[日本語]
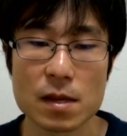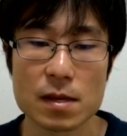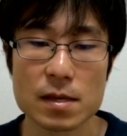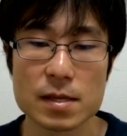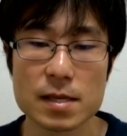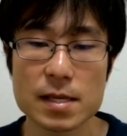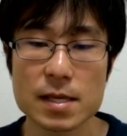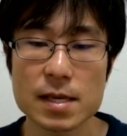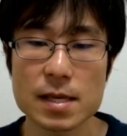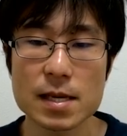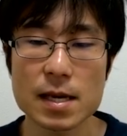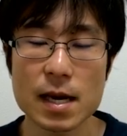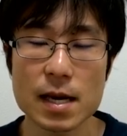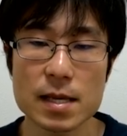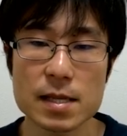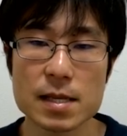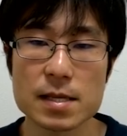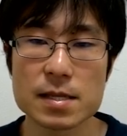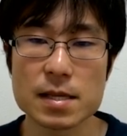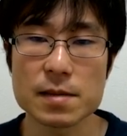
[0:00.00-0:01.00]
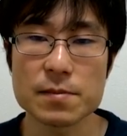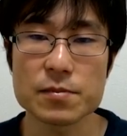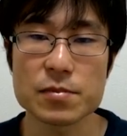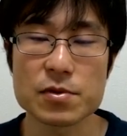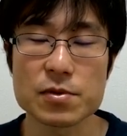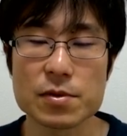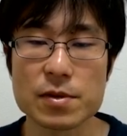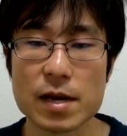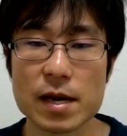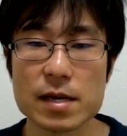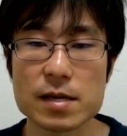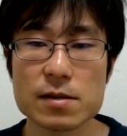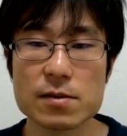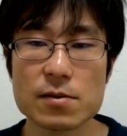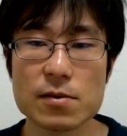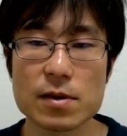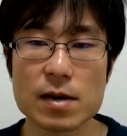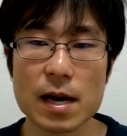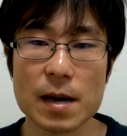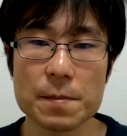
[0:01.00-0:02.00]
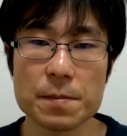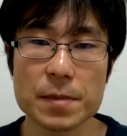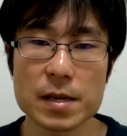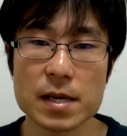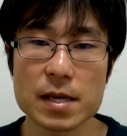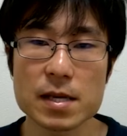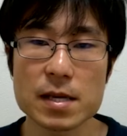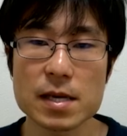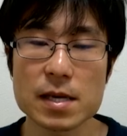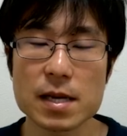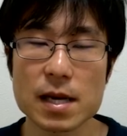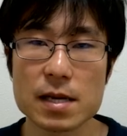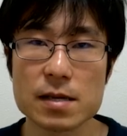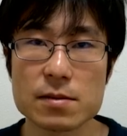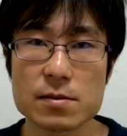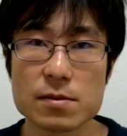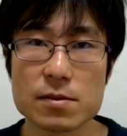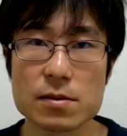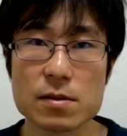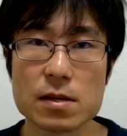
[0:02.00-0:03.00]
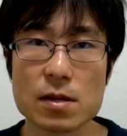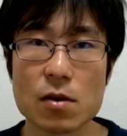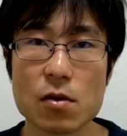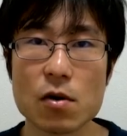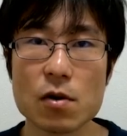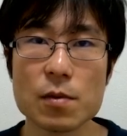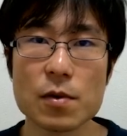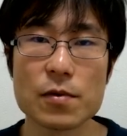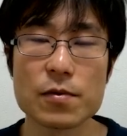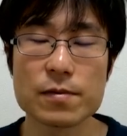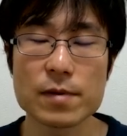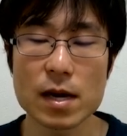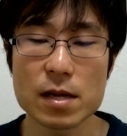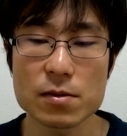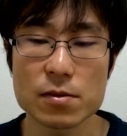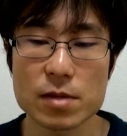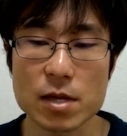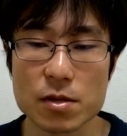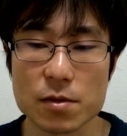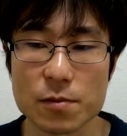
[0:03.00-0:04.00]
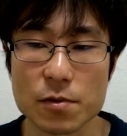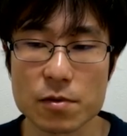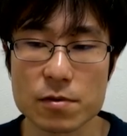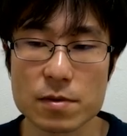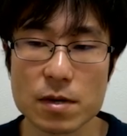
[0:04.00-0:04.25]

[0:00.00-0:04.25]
1回で全部の内容を完璧に理解するっていうのはほぼ不可能だと僕